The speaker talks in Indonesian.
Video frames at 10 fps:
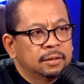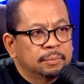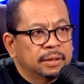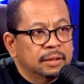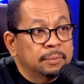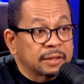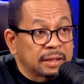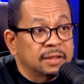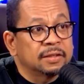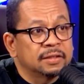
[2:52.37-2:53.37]
bagi Mas
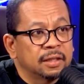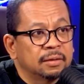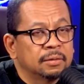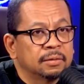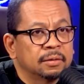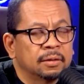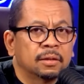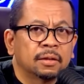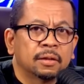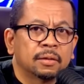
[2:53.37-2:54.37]
Anies ya,
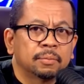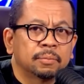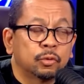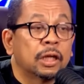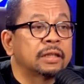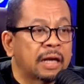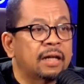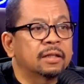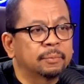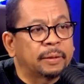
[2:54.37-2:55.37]
uh, pukulan
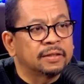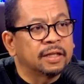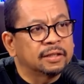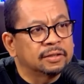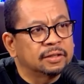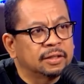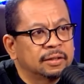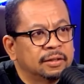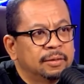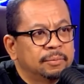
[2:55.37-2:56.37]
telak tepatnya gitu ya
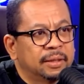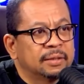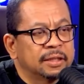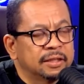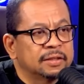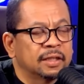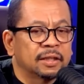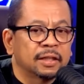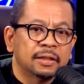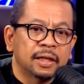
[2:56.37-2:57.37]
bagi Mas Anies
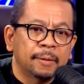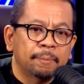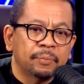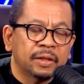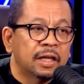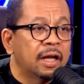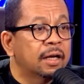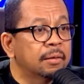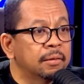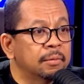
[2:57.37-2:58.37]
karena dia
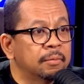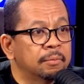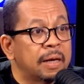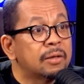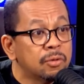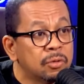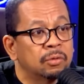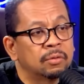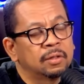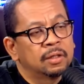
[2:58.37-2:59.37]
kehilangan
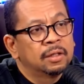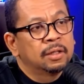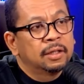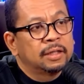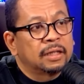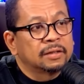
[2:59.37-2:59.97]
panggung yang